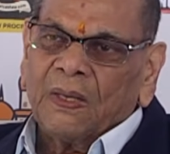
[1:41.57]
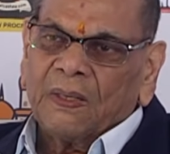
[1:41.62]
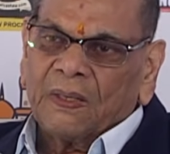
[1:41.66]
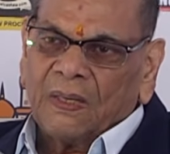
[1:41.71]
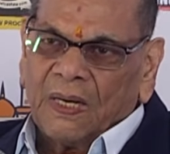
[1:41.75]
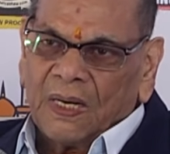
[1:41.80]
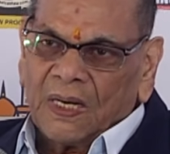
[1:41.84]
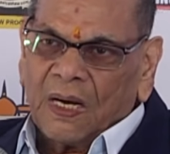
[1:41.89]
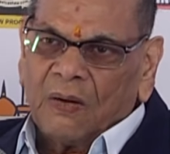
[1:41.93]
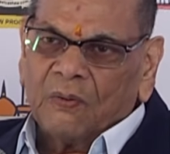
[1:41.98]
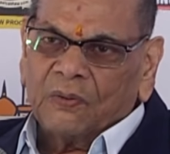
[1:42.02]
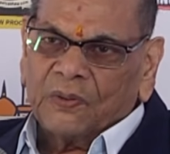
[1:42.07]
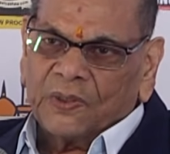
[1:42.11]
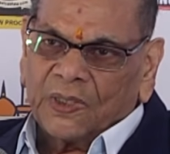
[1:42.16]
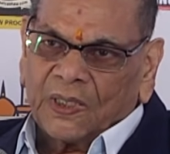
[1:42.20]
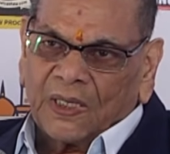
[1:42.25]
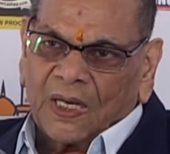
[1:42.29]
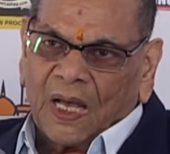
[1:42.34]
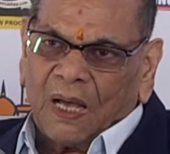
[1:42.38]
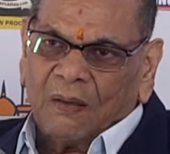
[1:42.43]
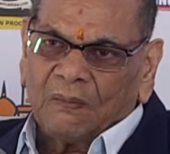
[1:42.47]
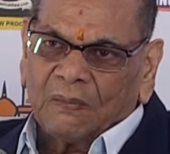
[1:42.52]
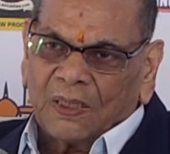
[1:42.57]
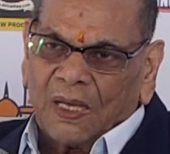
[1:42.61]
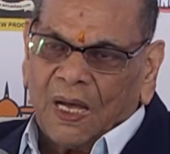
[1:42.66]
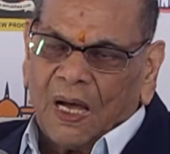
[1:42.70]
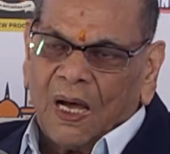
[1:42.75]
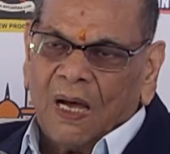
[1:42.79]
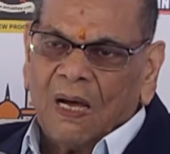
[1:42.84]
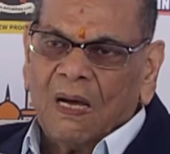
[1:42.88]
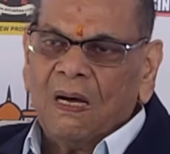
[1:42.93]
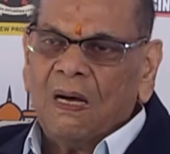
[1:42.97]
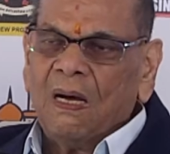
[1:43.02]
गंगा मिशन नाम था
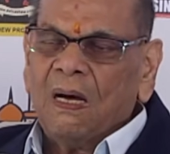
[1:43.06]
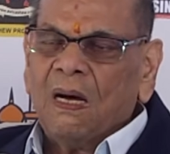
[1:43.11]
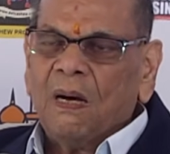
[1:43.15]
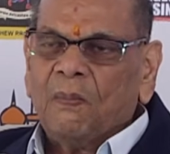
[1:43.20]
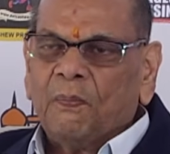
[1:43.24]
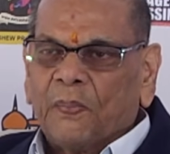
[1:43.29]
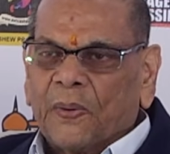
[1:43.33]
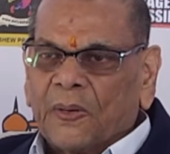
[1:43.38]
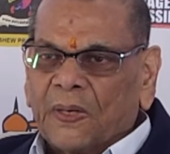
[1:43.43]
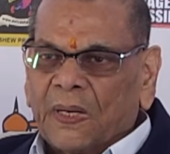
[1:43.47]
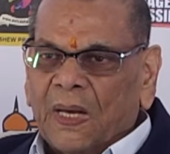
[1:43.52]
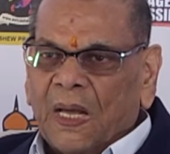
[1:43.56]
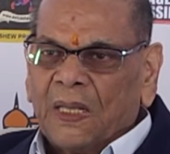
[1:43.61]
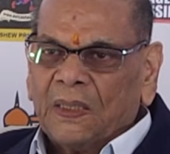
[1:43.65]
पर